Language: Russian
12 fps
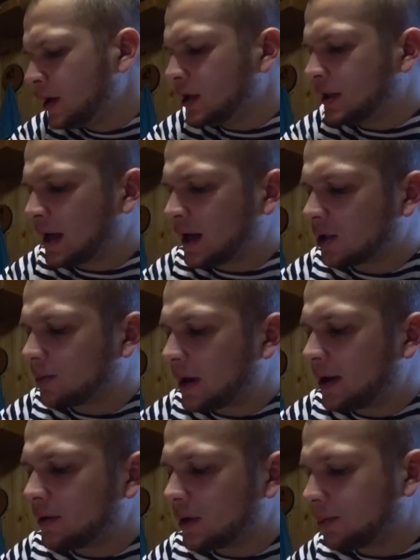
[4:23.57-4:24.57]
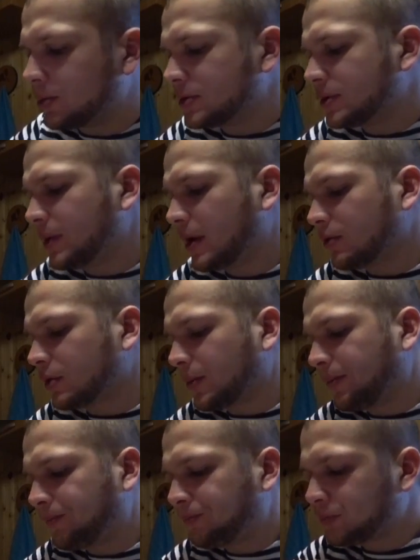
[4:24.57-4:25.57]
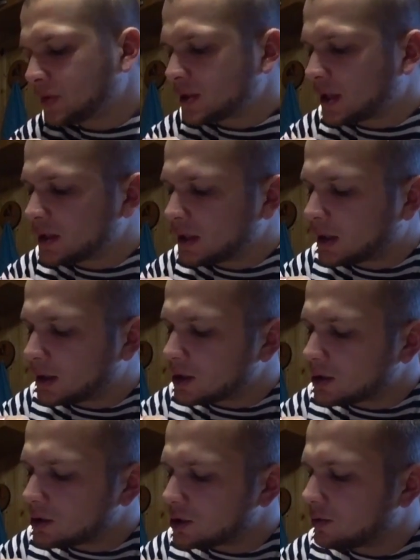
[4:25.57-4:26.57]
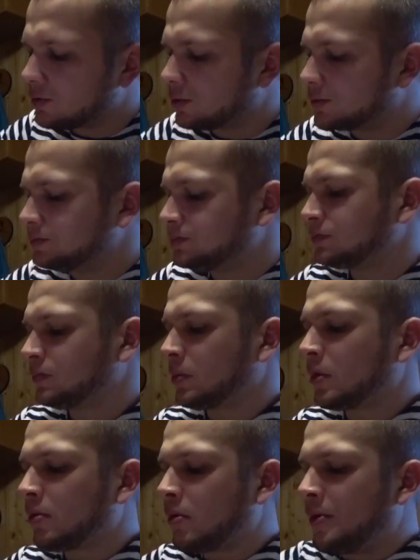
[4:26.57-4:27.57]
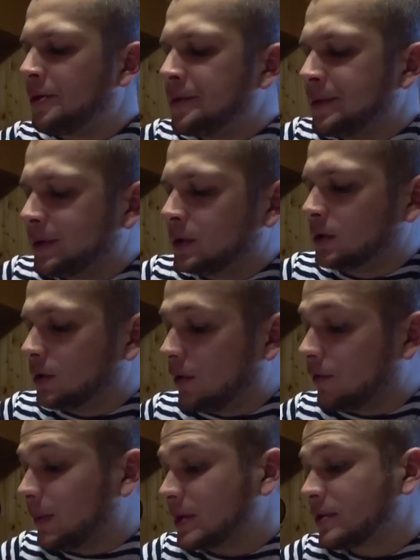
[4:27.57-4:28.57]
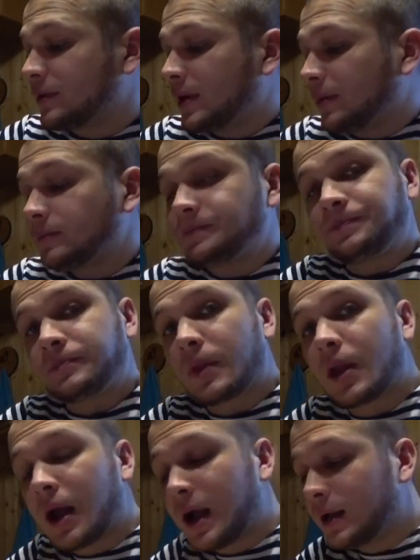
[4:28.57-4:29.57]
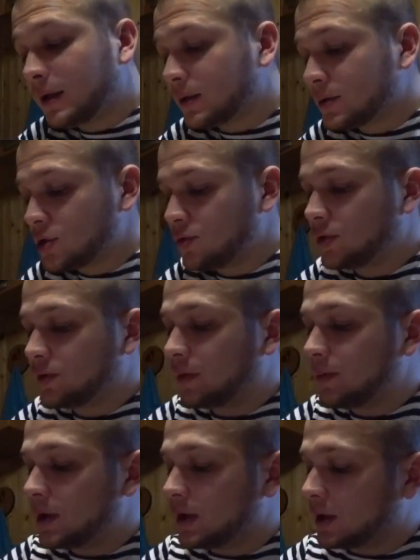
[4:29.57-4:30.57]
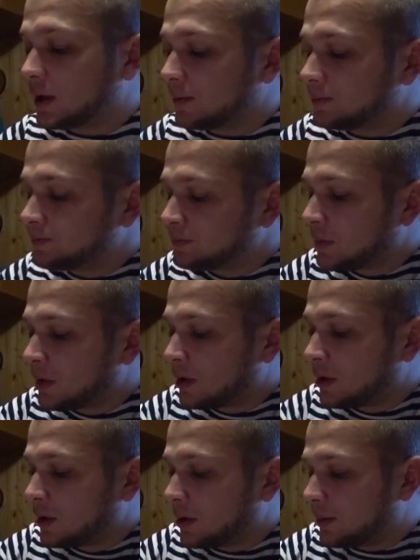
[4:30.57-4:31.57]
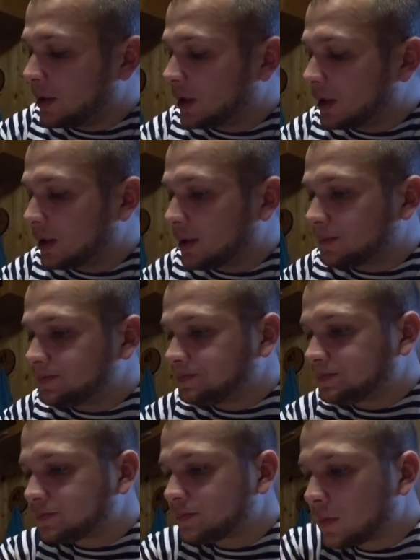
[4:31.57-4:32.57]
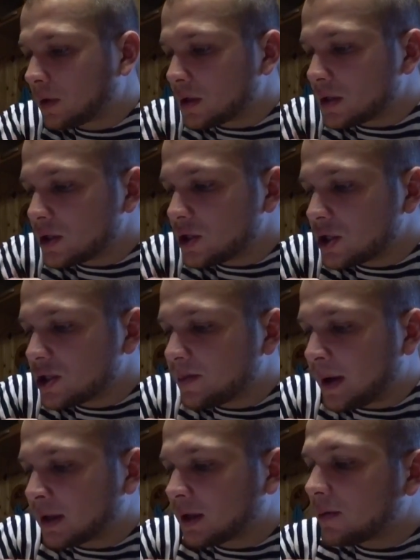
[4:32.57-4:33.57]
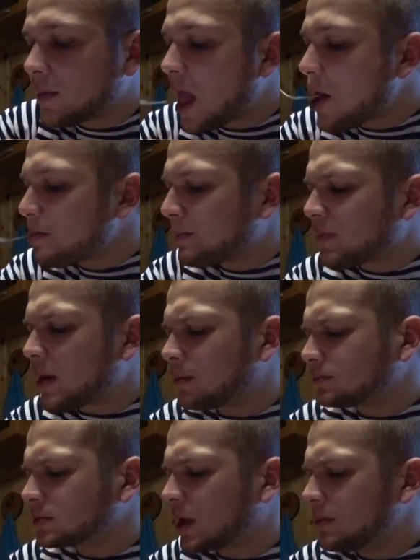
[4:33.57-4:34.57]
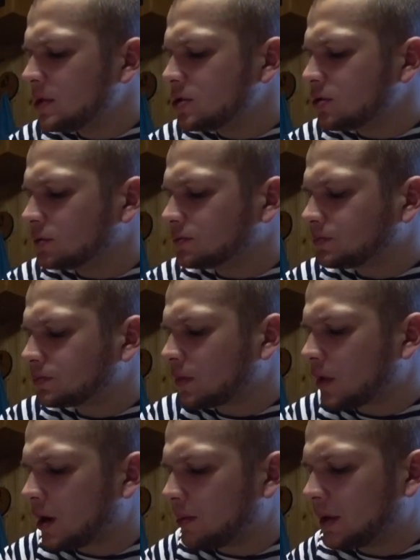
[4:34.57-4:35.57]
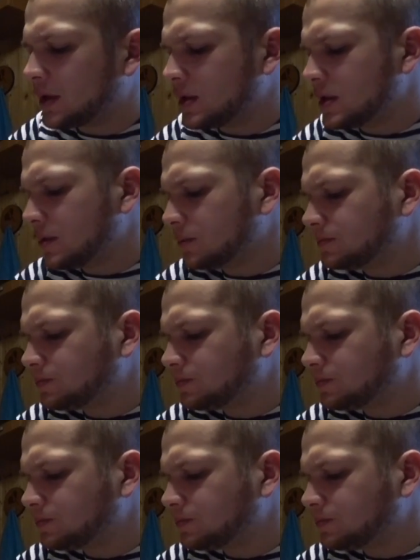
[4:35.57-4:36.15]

и так отправить, допустим, я вот Сан Саныч живу в Москве. Алик живет в Америке. Мне надо, если через банк, там комиссию оплатить.